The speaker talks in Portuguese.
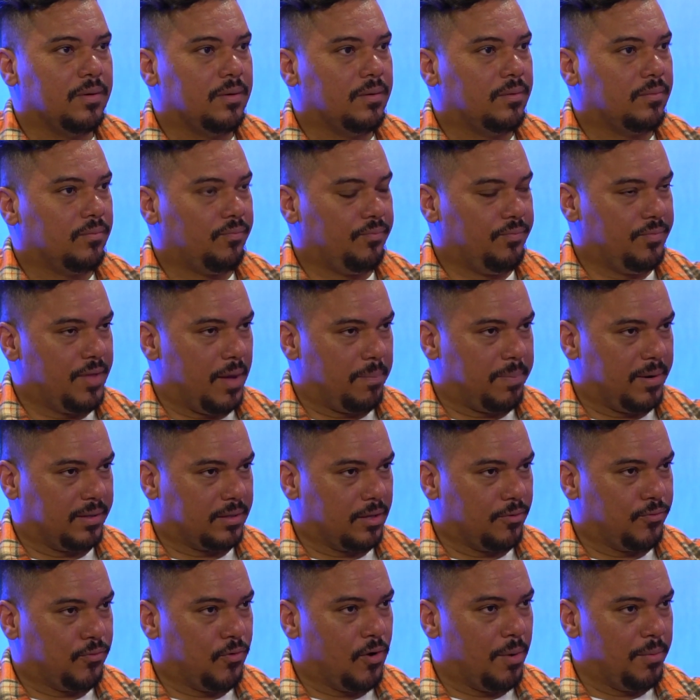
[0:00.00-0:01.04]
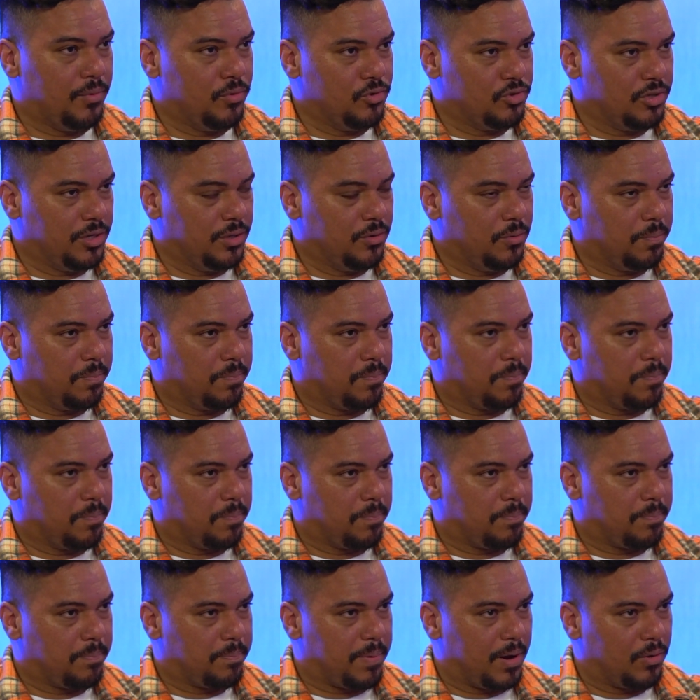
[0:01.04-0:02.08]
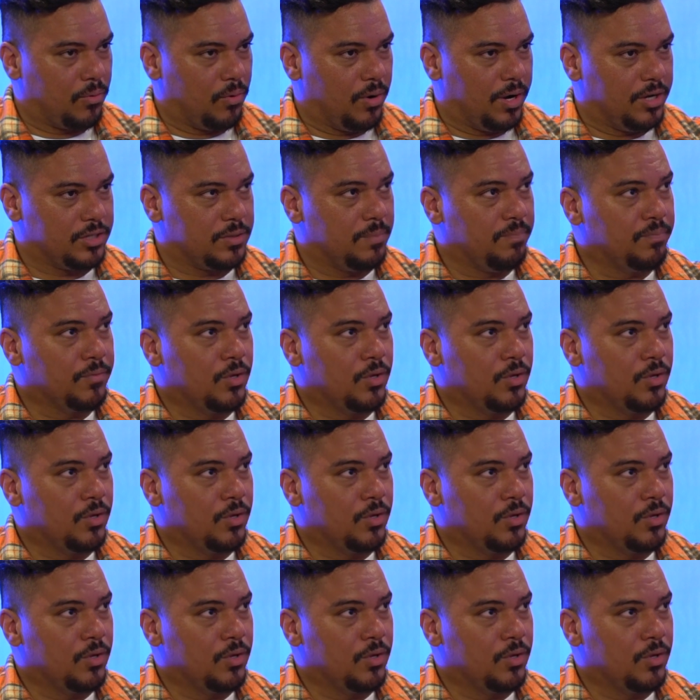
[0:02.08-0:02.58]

da plataforma no gênero pagode.